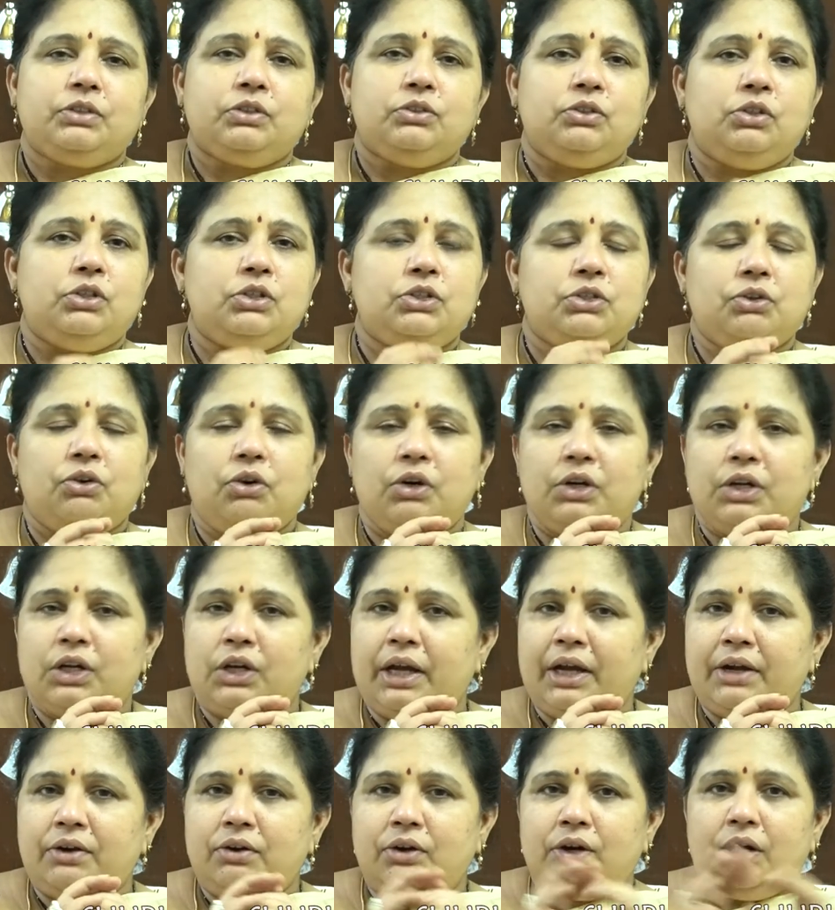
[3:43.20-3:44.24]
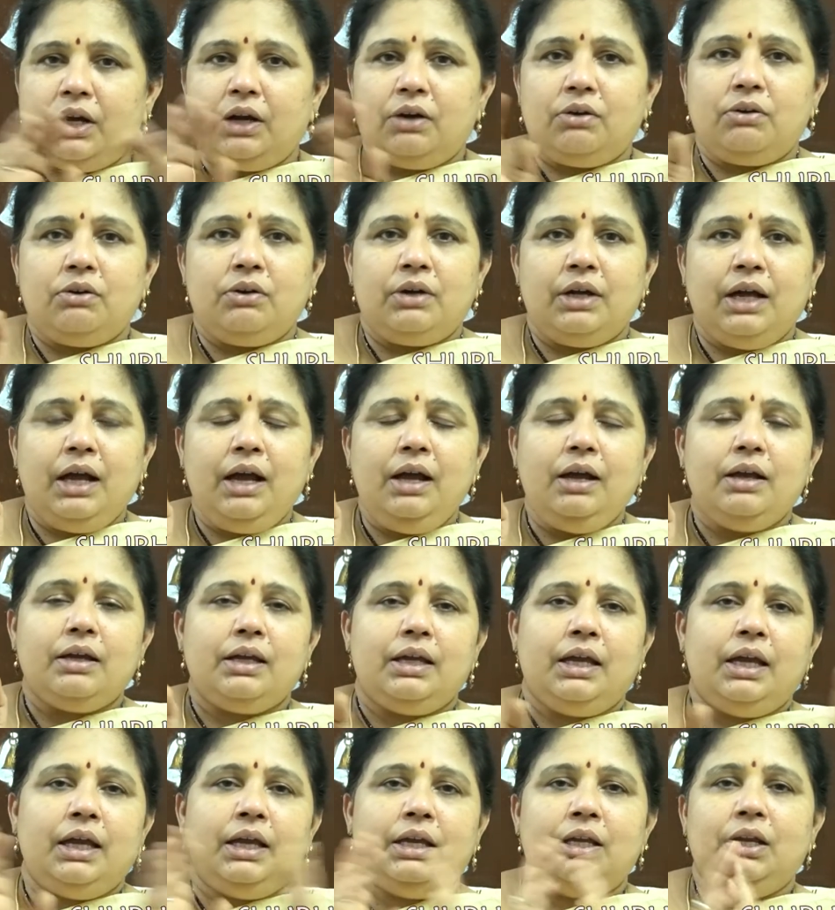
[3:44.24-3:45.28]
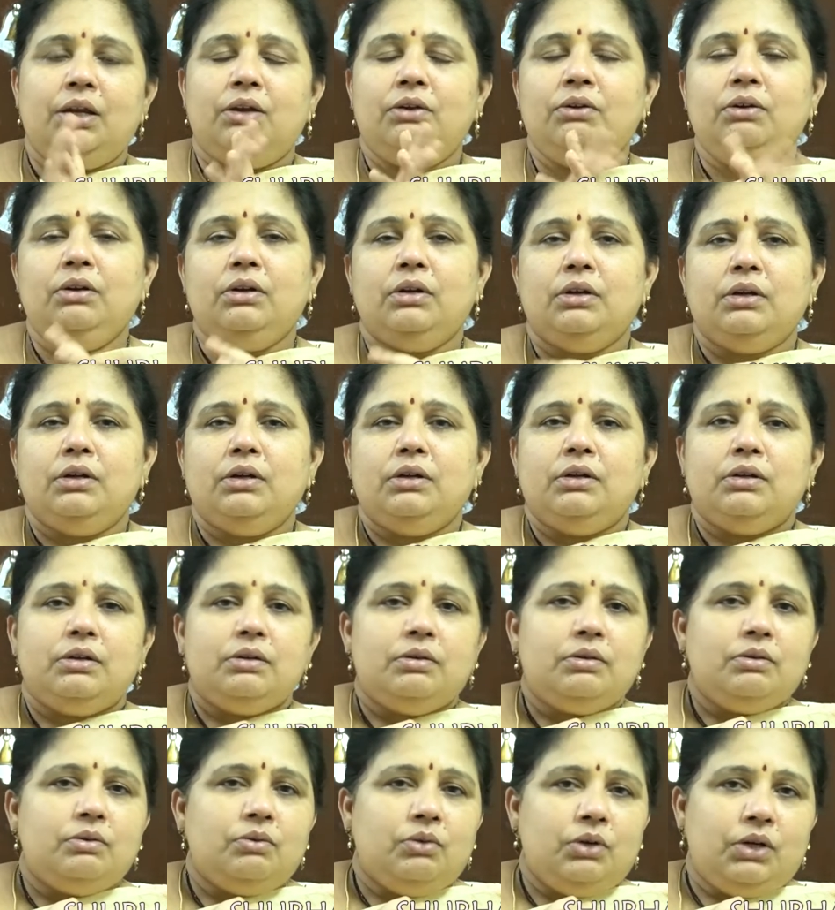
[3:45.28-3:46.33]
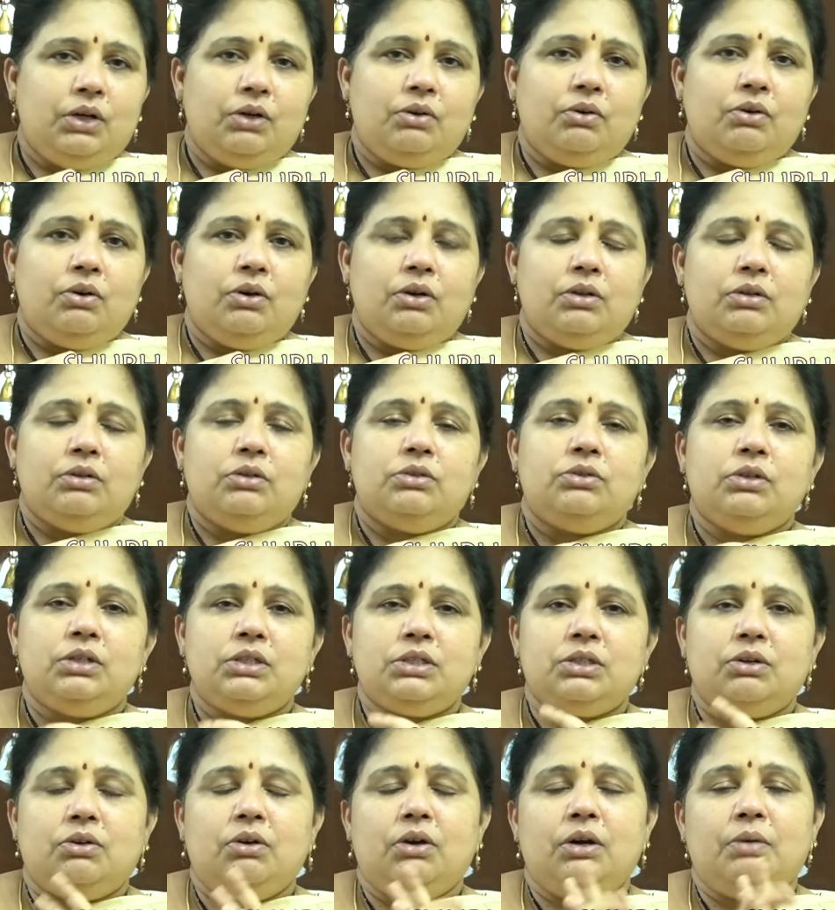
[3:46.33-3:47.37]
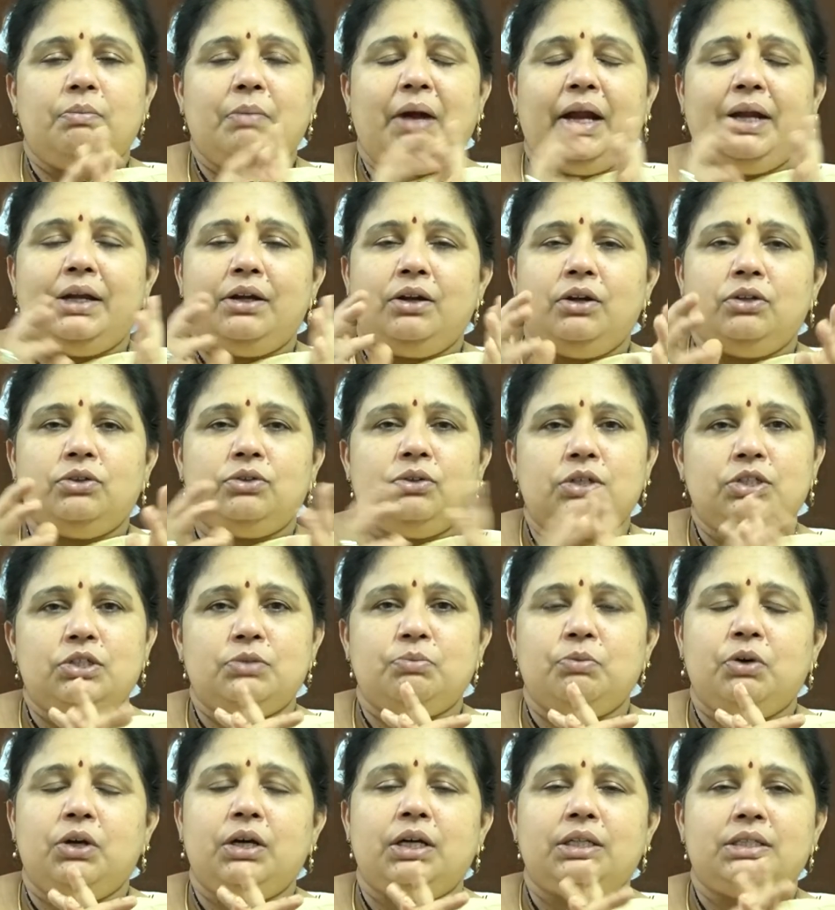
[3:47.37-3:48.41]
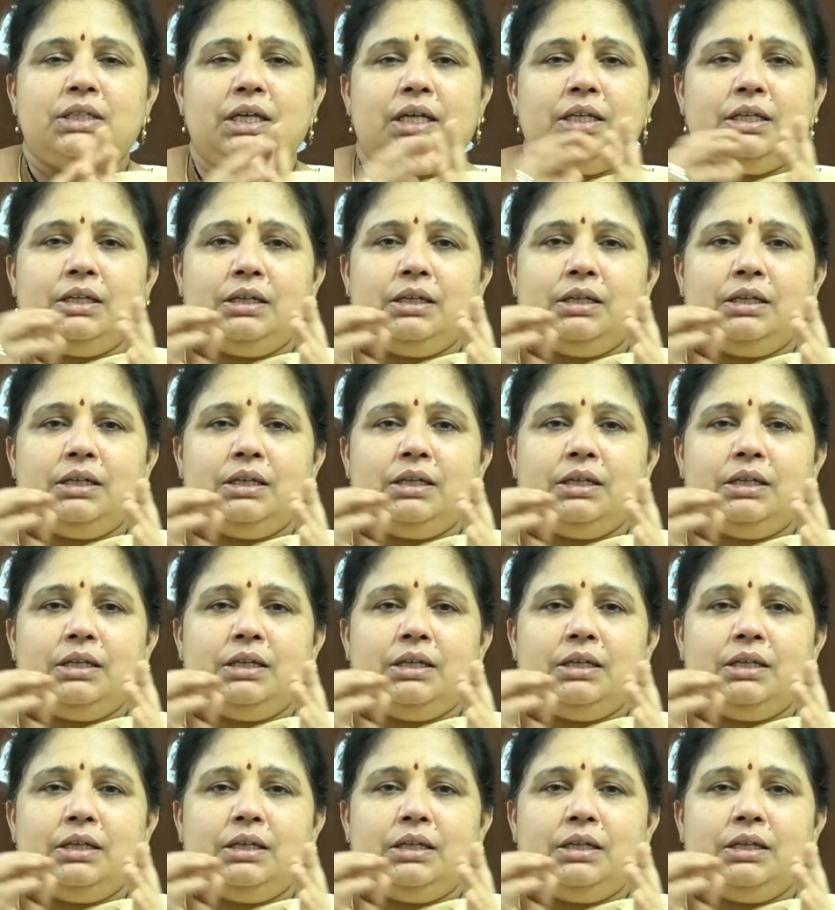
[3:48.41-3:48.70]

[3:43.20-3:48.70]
తులసి కోట లేకుండా కూడా ఏ ఇల్లు ఉండకూడదు తులసి కోట మా ఇంట్లో తులసి మొక్క చ